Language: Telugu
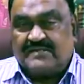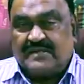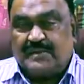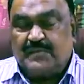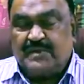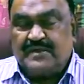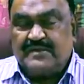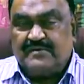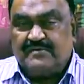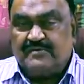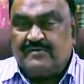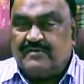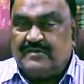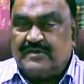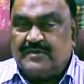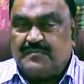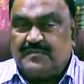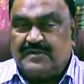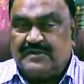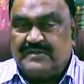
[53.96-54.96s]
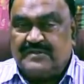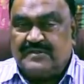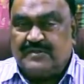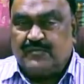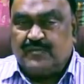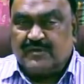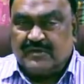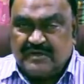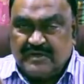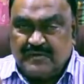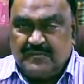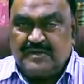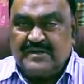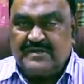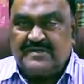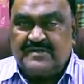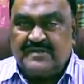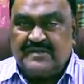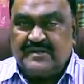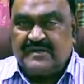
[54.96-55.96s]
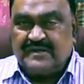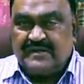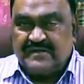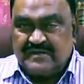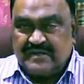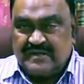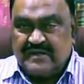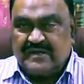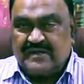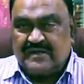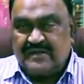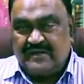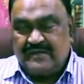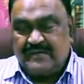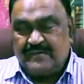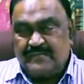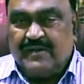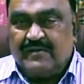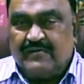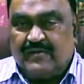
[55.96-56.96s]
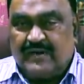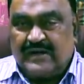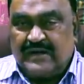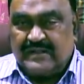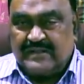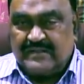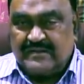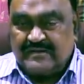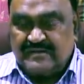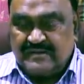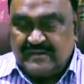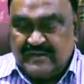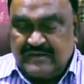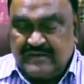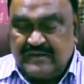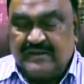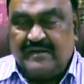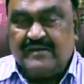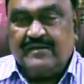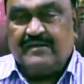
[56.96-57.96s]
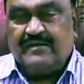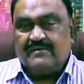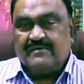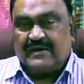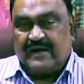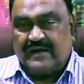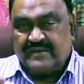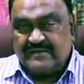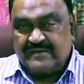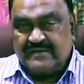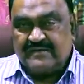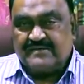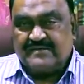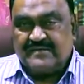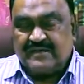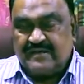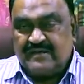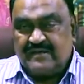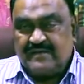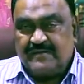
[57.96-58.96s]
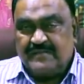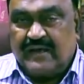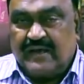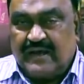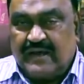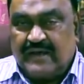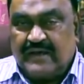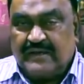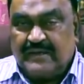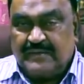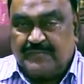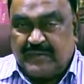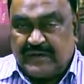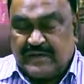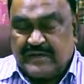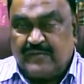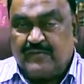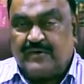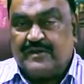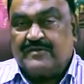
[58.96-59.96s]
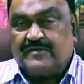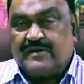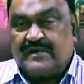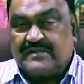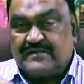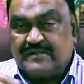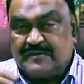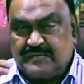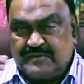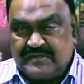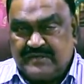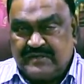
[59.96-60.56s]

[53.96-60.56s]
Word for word: సమాజంలో ఉన్న ప్రతి ఒక్క మనిషి దగ్గరికి చేరాలి వాళ్ళందరూ దీన్ని ఆచరించాలి అలాగే పక్కవాడితో ఆచరింప